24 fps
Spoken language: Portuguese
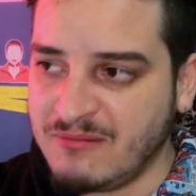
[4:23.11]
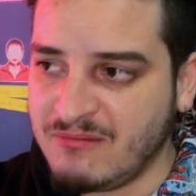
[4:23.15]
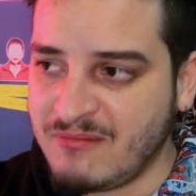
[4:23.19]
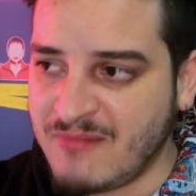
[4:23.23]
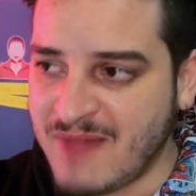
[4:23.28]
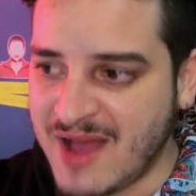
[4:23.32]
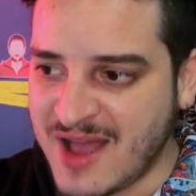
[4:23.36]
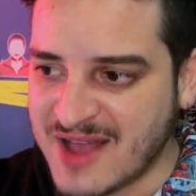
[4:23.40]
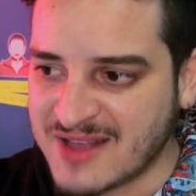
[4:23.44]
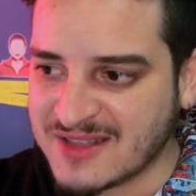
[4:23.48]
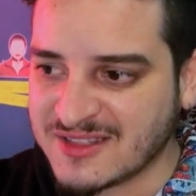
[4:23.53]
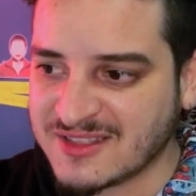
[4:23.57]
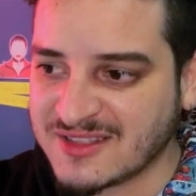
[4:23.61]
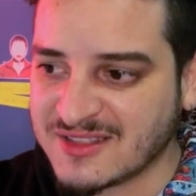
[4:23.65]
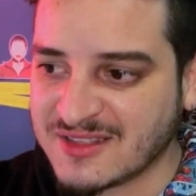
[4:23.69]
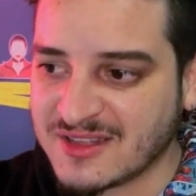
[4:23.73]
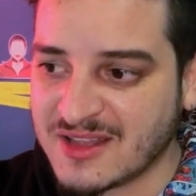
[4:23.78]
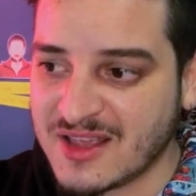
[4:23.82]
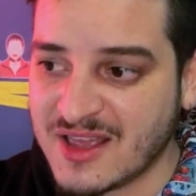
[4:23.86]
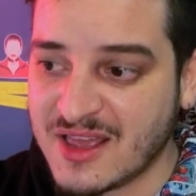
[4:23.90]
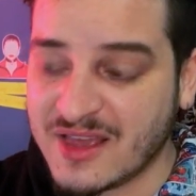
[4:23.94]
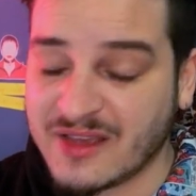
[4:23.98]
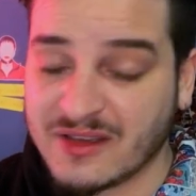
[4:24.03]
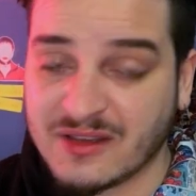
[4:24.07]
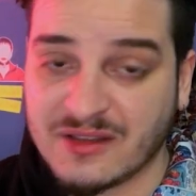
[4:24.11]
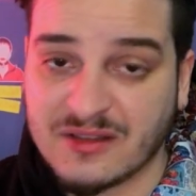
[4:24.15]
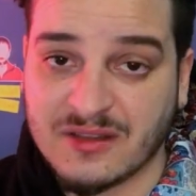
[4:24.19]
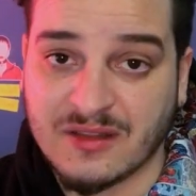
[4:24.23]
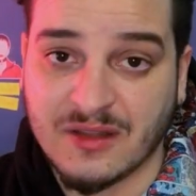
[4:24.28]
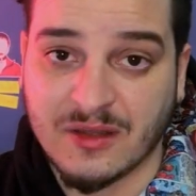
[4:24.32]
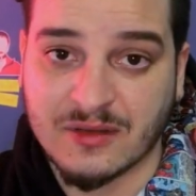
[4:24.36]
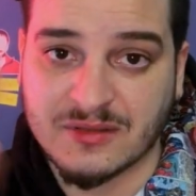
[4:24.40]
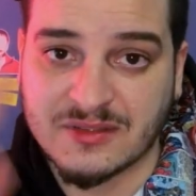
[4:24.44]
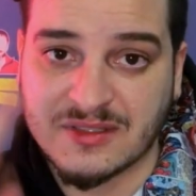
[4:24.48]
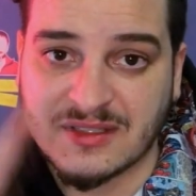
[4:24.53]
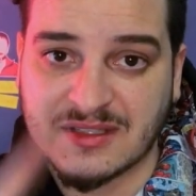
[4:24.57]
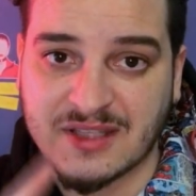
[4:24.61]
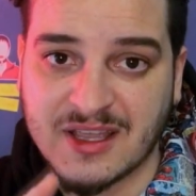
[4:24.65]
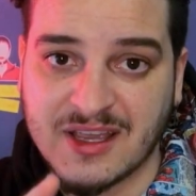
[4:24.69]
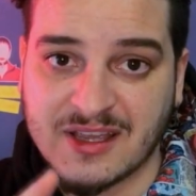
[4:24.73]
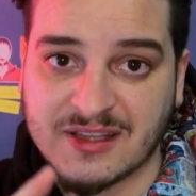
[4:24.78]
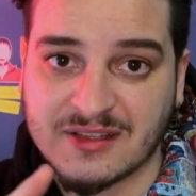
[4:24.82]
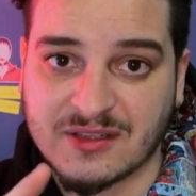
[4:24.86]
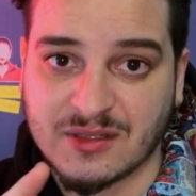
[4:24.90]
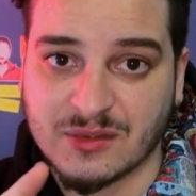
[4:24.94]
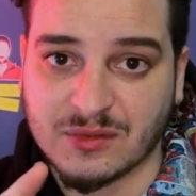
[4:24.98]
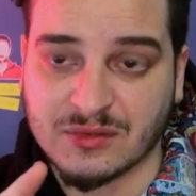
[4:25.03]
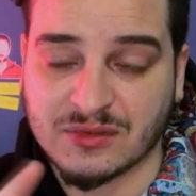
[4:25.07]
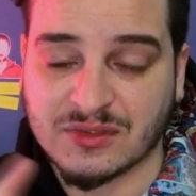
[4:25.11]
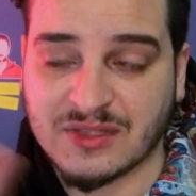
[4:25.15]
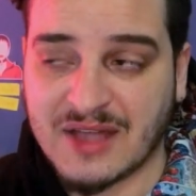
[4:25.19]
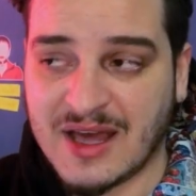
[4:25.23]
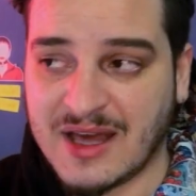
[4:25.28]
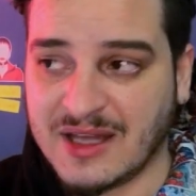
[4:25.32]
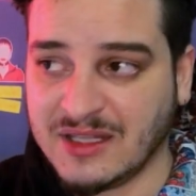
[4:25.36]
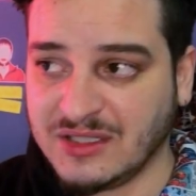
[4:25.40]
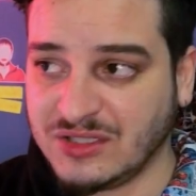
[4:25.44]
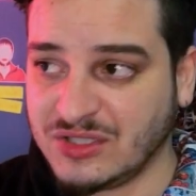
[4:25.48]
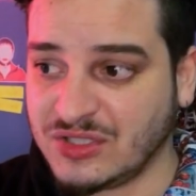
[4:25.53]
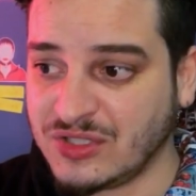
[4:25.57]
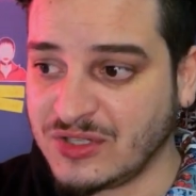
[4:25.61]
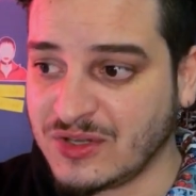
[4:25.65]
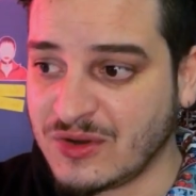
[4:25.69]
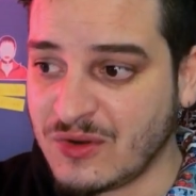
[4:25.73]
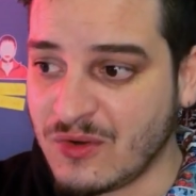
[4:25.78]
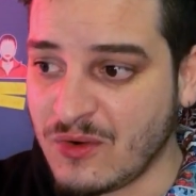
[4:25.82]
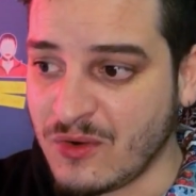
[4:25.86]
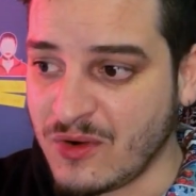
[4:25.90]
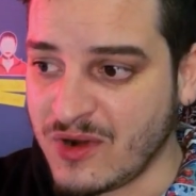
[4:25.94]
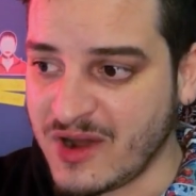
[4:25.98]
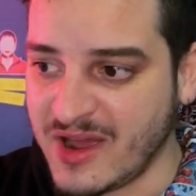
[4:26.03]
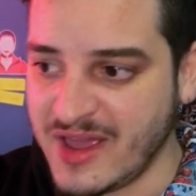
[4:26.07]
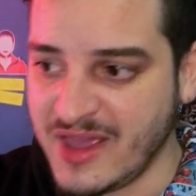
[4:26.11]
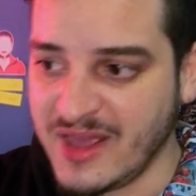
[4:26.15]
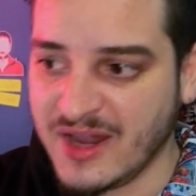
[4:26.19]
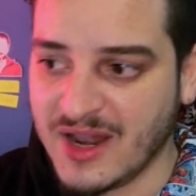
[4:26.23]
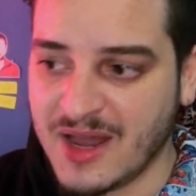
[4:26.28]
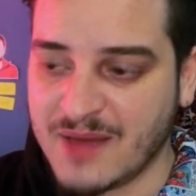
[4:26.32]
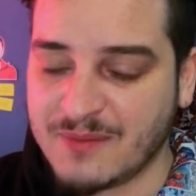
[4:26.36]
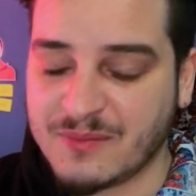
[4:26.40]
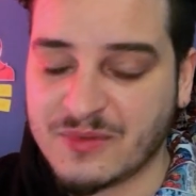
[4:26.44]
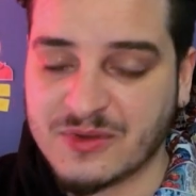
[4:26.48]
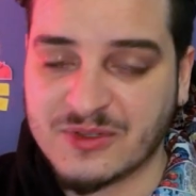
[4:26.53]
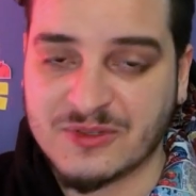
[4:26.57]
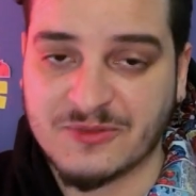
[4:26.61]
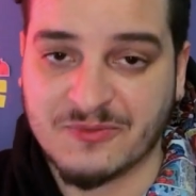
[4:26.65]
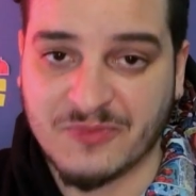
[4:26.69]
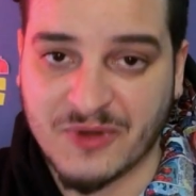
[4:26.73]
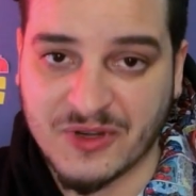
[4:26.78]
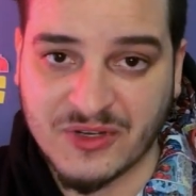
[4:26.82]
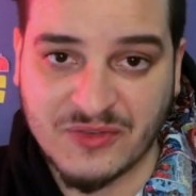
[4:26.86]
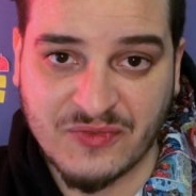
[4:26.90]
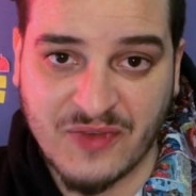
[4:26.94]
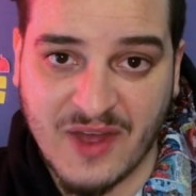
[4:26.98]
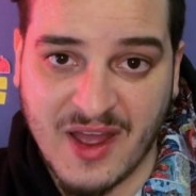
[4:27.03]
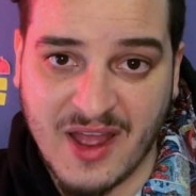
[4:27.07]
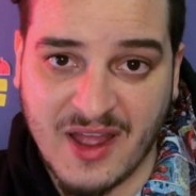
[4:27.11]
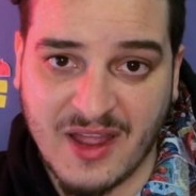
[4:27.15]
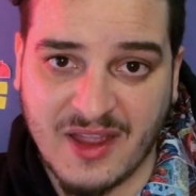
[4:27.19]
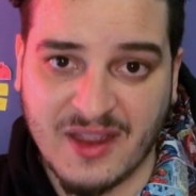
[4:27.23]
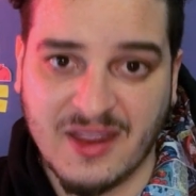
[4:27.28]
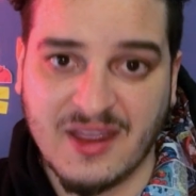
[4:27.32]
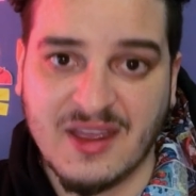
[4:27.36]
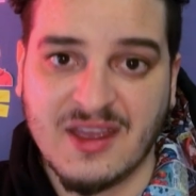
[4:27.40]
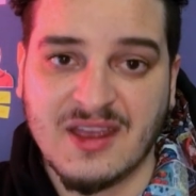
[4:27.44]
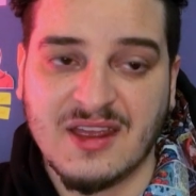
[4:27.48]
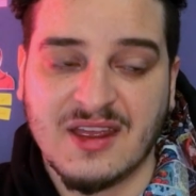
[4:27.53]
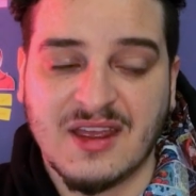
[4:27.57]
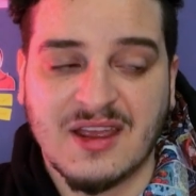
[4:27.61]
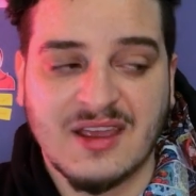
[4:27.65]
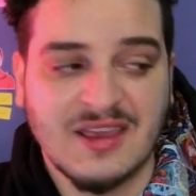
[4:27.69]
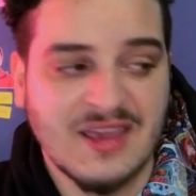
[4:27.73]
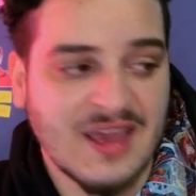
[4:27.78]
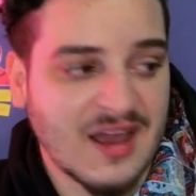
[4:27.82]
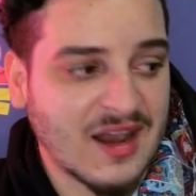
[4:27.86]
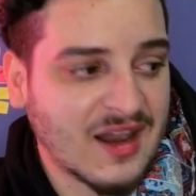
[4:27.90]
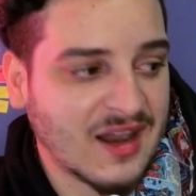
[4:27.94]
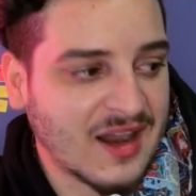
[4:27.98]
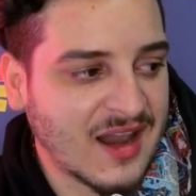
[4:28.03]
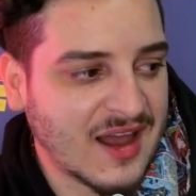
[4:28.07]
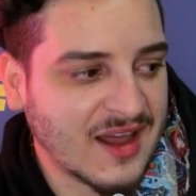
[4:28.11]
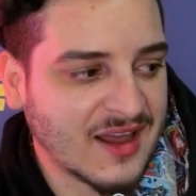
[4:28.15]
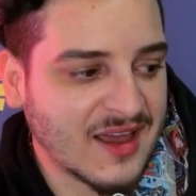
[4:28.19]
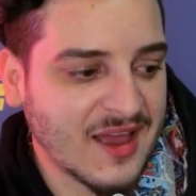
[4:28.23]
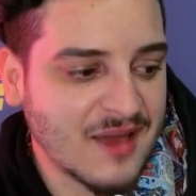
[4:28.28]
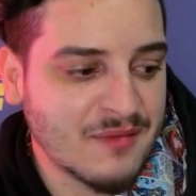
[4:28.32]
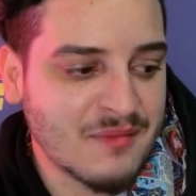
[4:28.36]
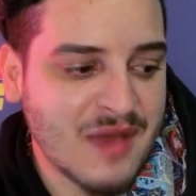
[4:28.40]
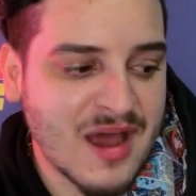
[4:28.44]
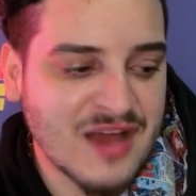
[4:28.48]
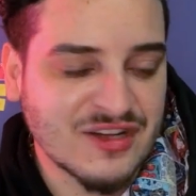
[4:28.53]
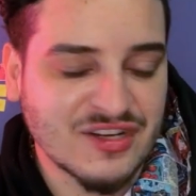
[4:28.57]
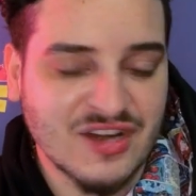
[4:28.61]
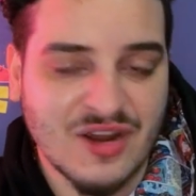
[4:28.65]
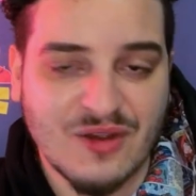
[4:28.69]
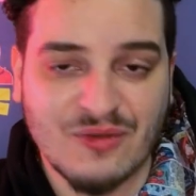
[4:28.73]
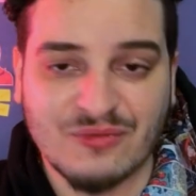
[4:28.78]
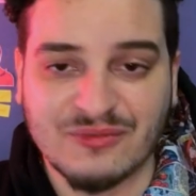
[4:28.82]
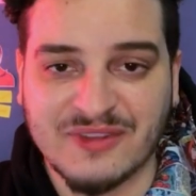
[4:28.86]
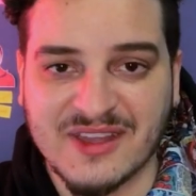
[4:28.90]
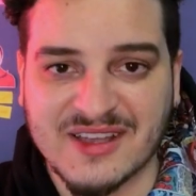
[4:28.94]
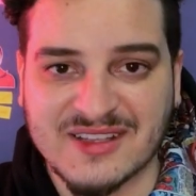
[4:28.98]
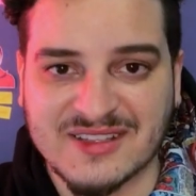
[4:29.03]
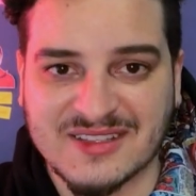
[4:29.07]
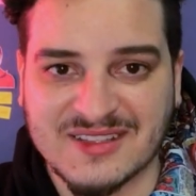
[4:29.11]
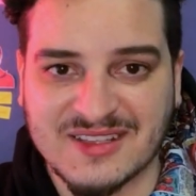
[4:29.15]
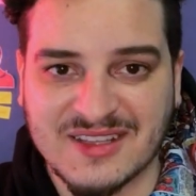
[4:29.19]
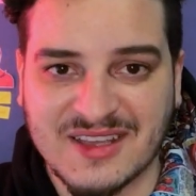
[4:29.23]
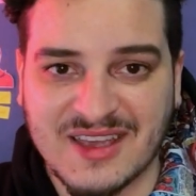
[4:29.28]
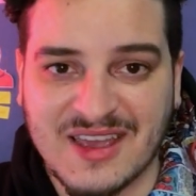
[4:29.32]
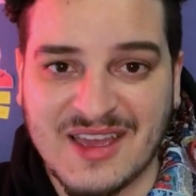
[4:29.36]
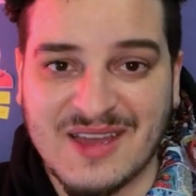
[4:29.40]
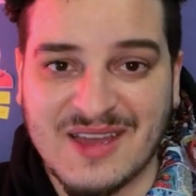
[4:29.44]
Mas não se esqueçam, tá? De correr lá pro Spotify, que é lá que a mágica acontece,